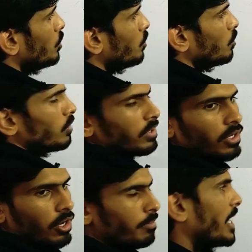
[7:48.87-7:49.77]
टू
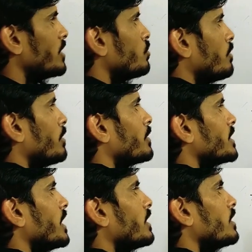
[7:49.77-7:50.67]
और बाकी जो नंबर
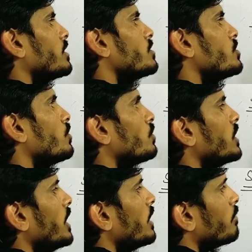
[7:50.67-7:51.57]
बचे हैं जीरो थ्री